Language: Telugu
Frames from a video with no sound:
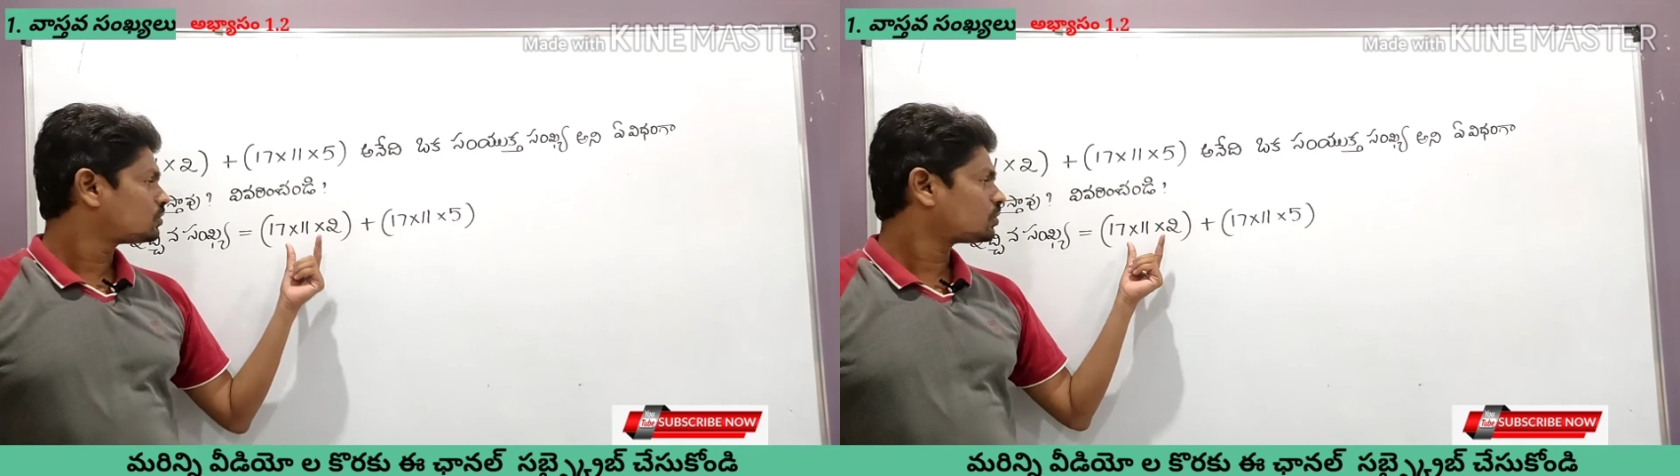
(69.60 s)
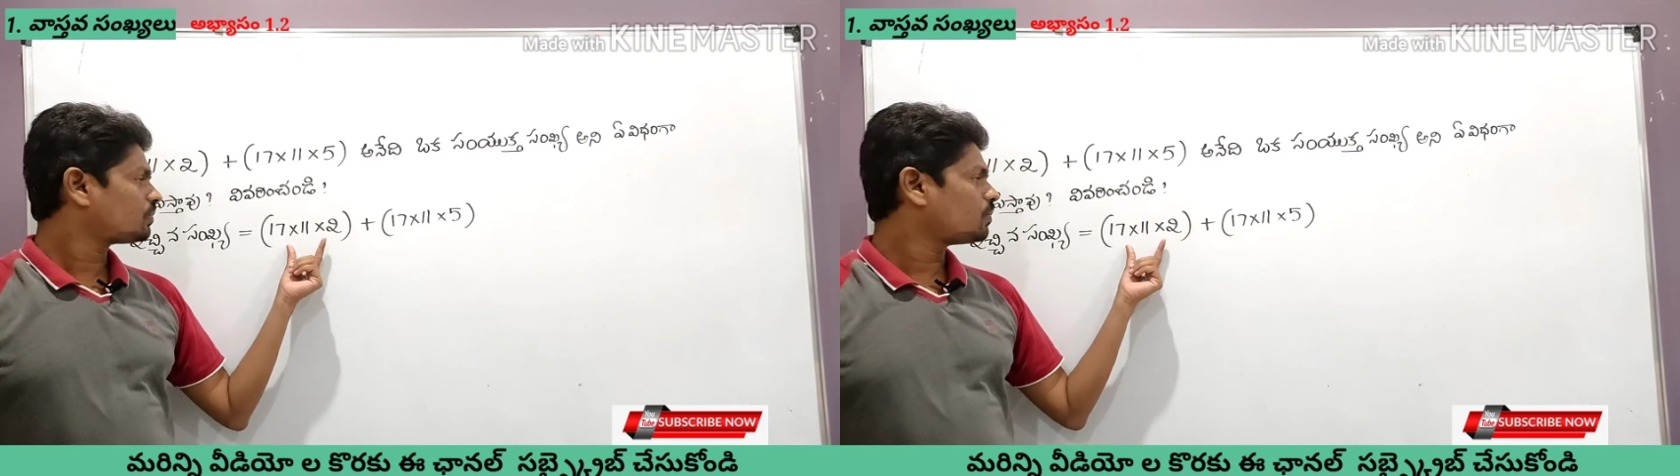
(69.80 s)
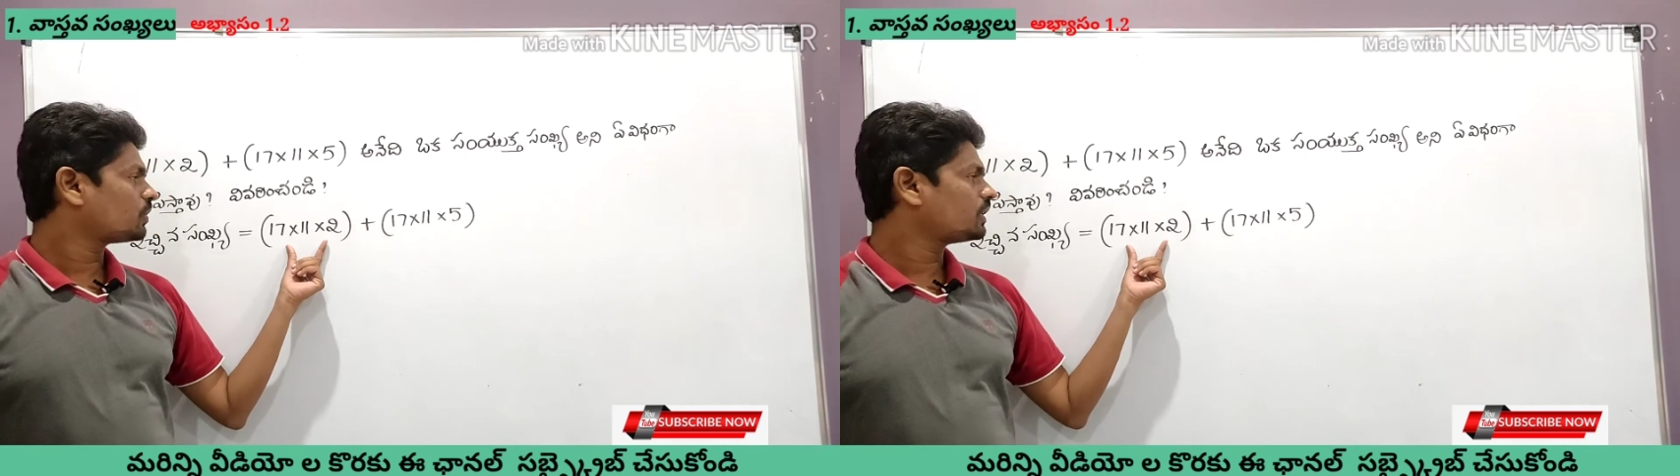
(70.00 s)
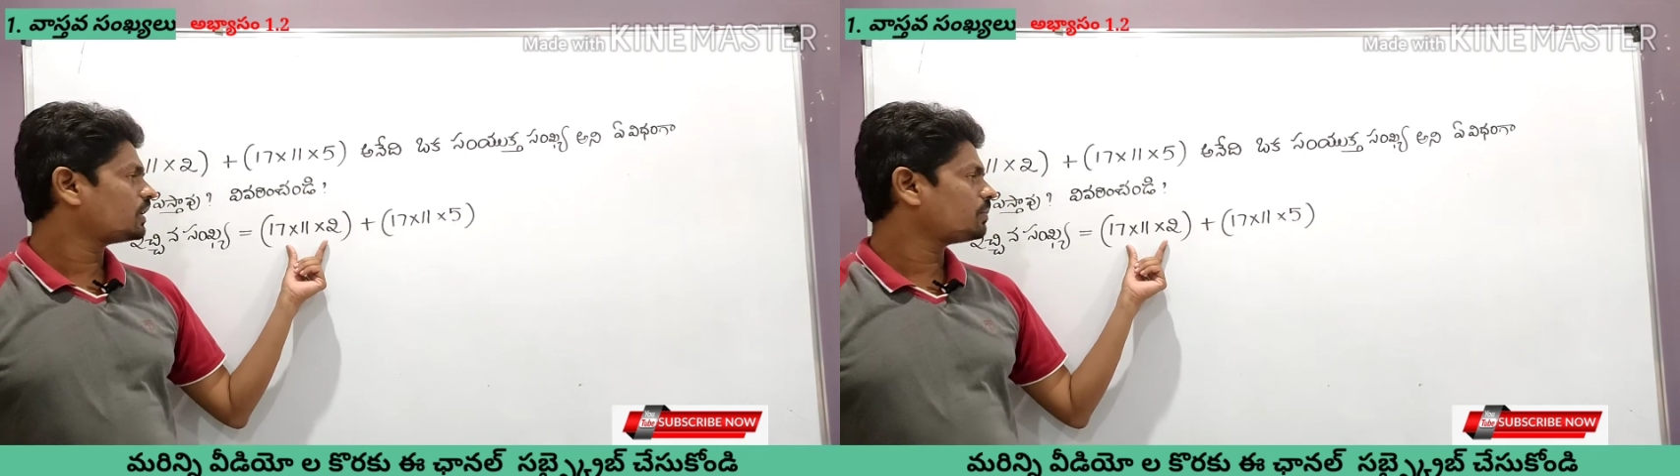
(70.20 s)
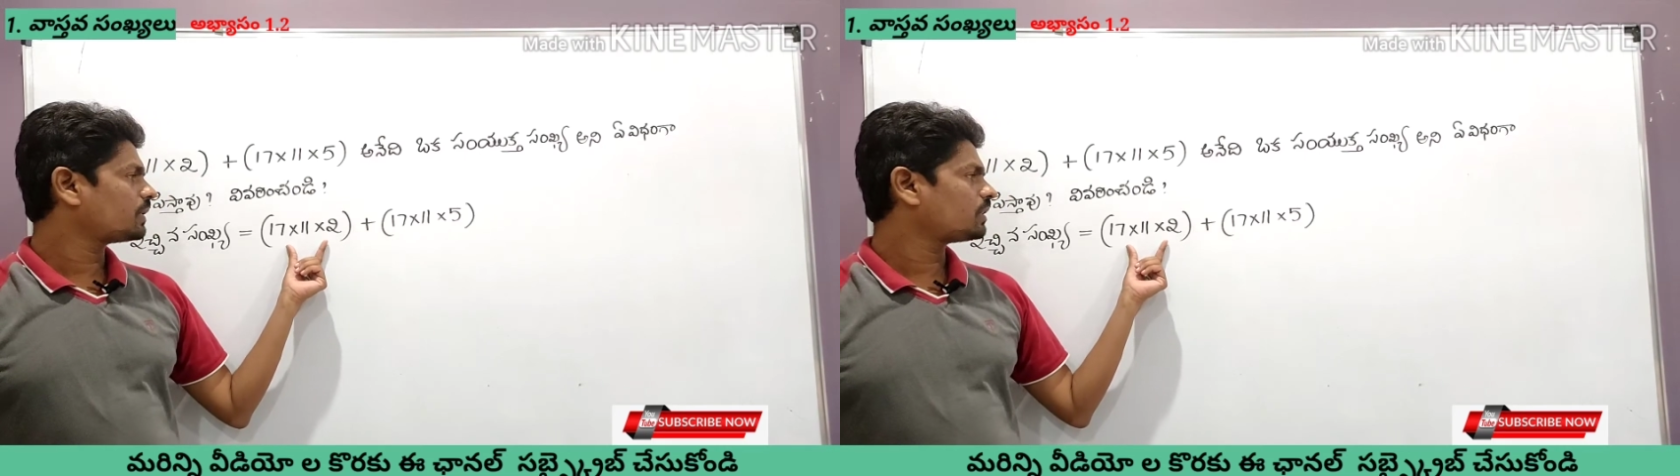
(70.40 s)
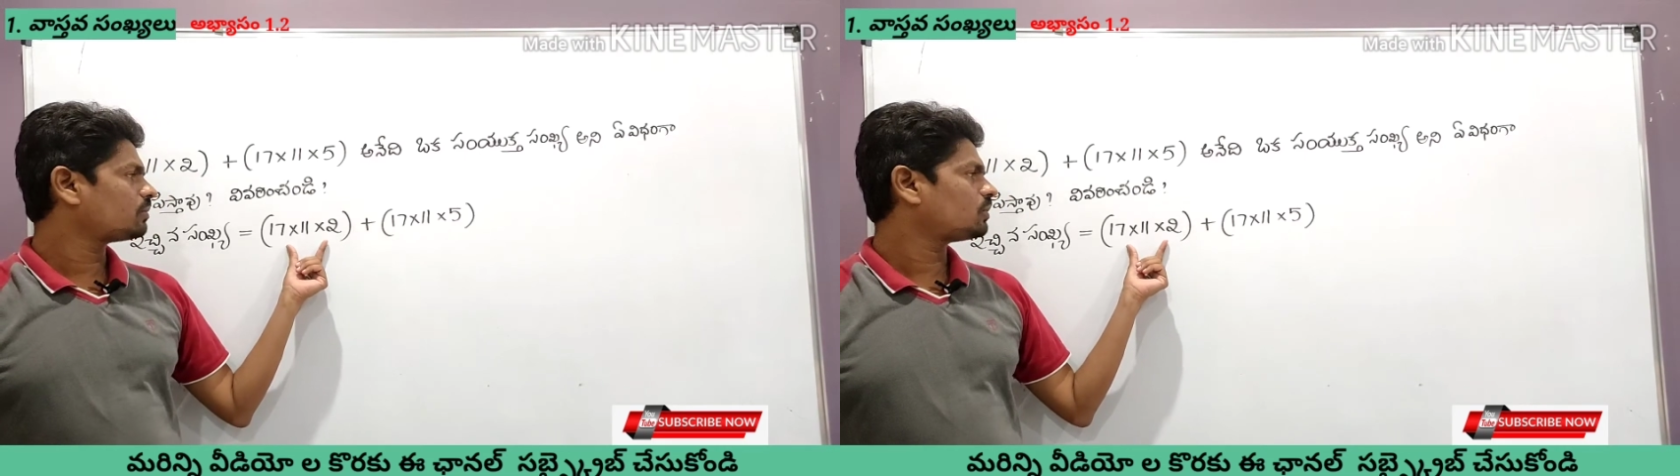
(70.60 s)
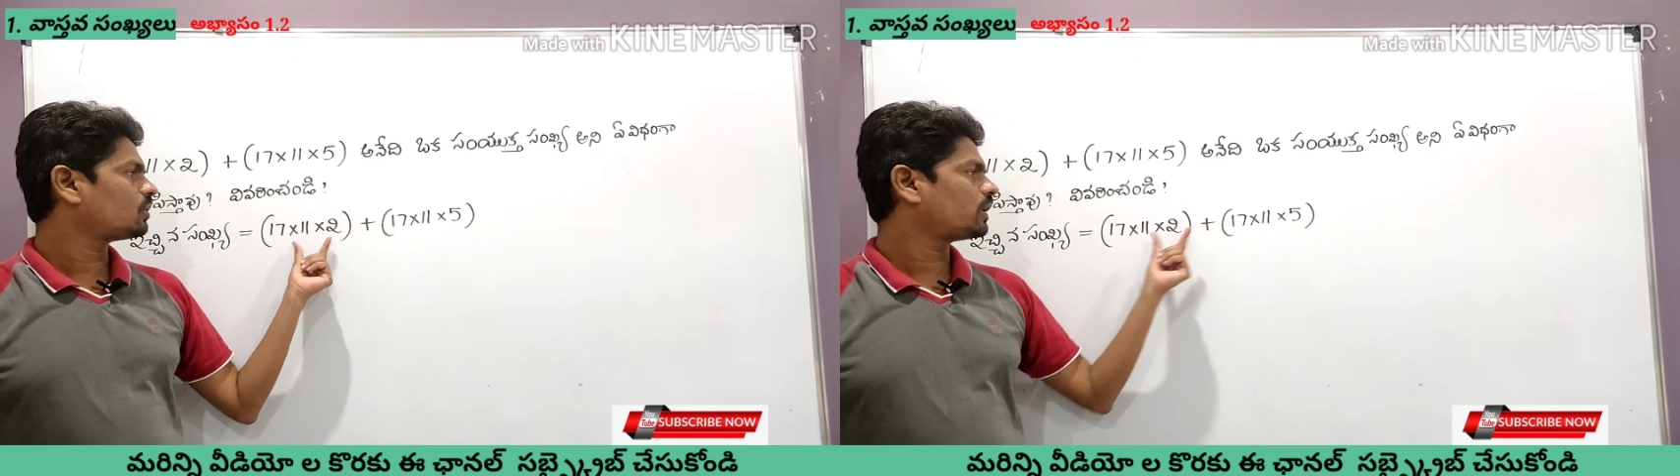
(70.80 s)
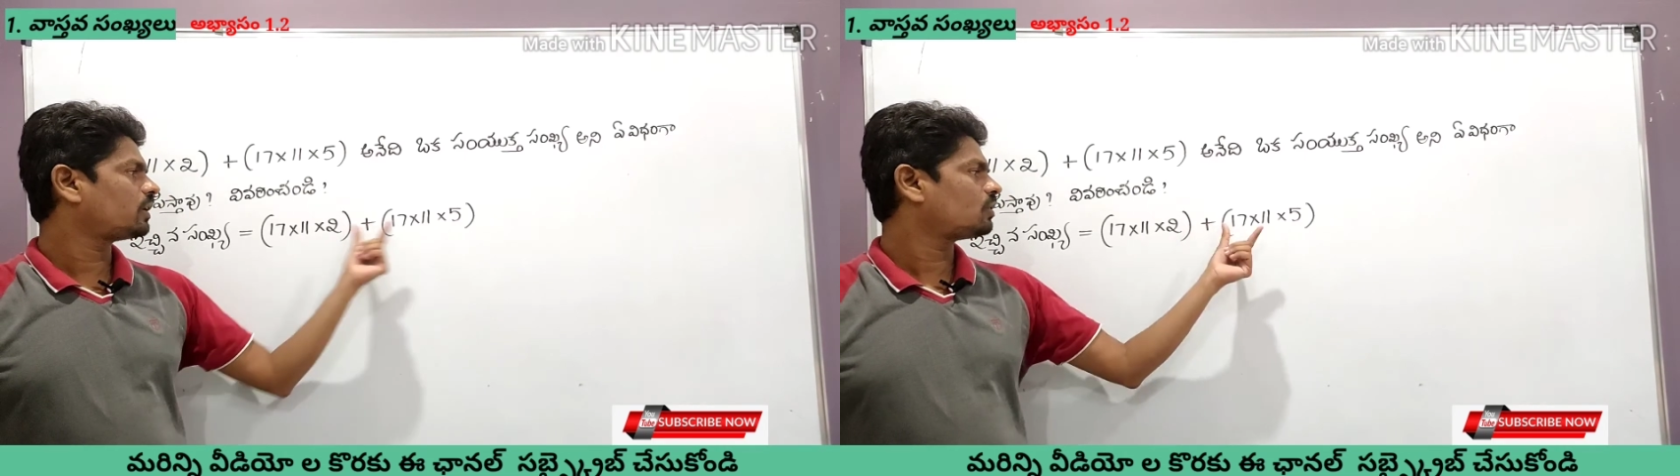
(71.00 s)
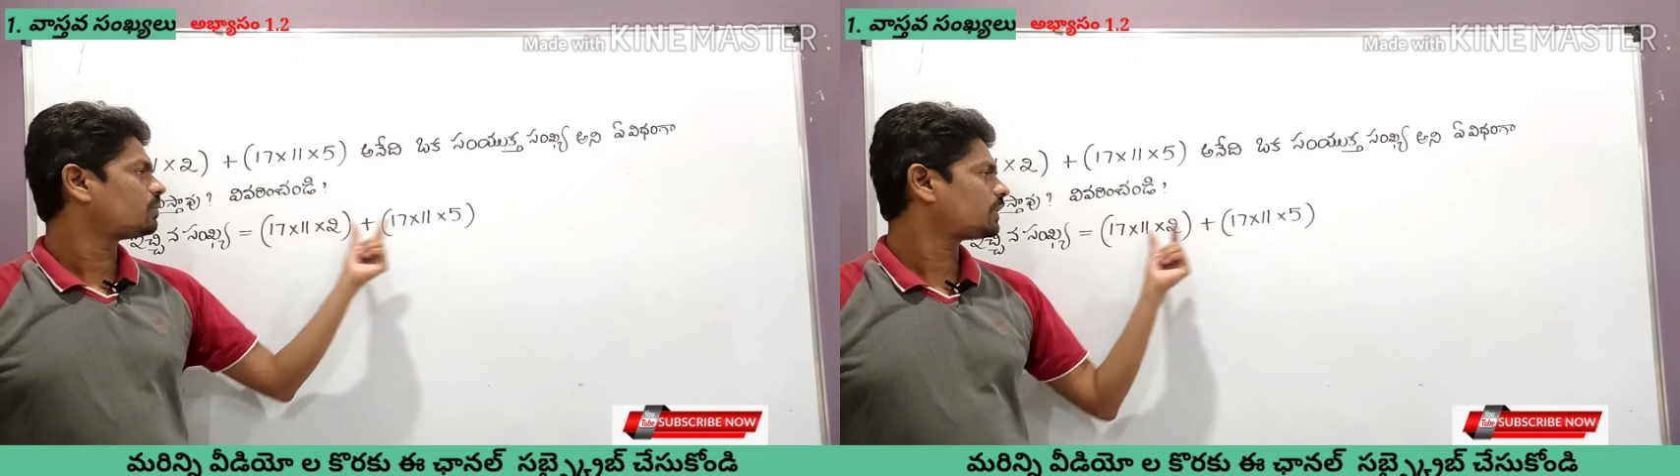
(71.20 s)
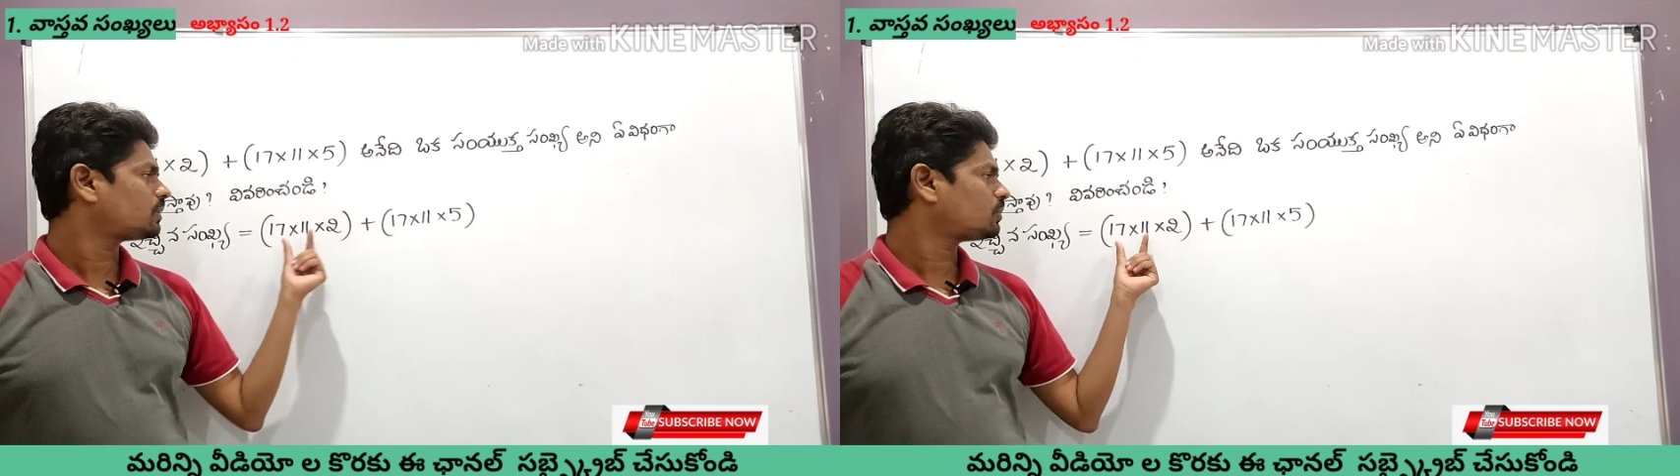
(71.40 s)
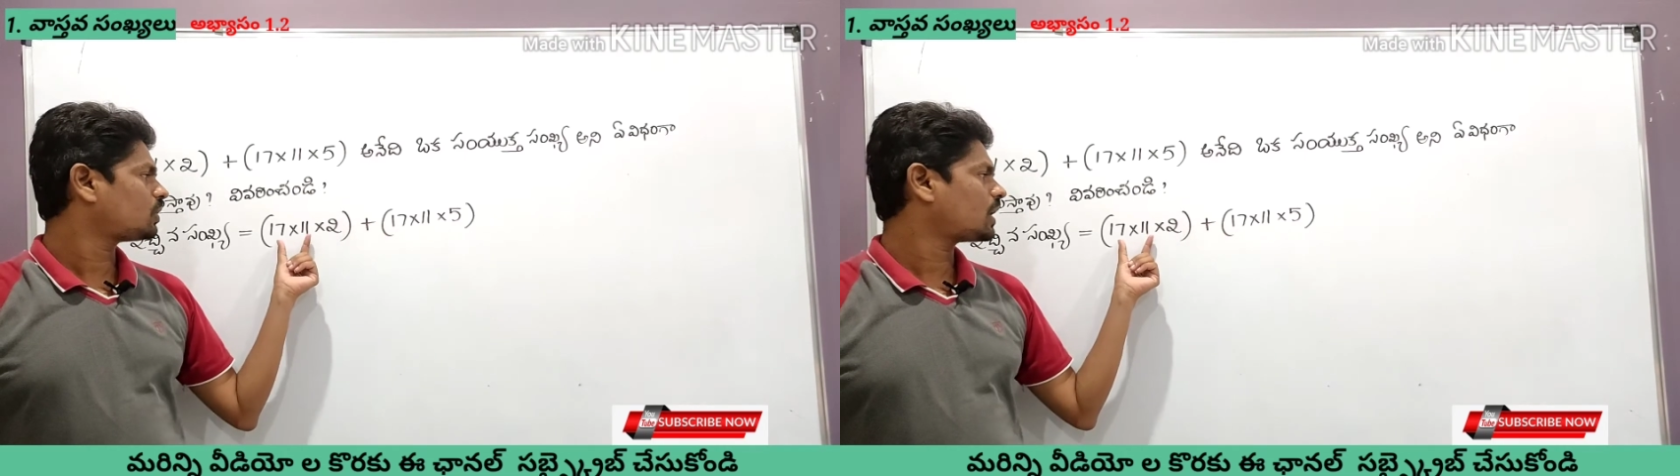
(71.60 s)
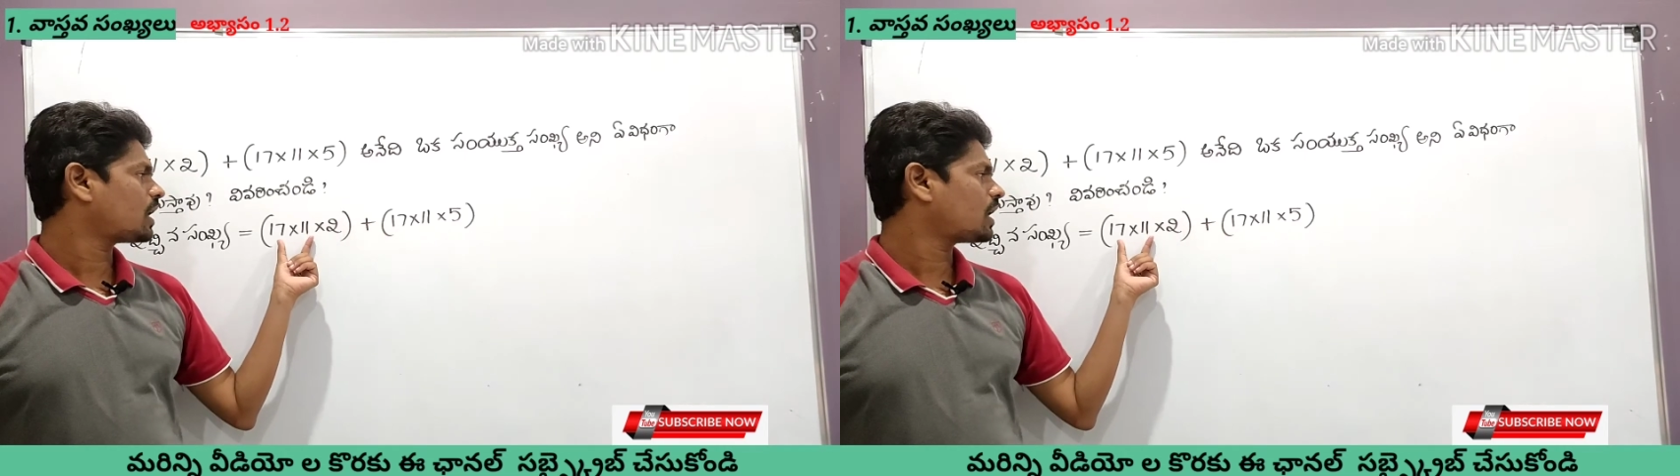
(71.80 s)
సో మొదటి పదంలో రెండవ పదంలో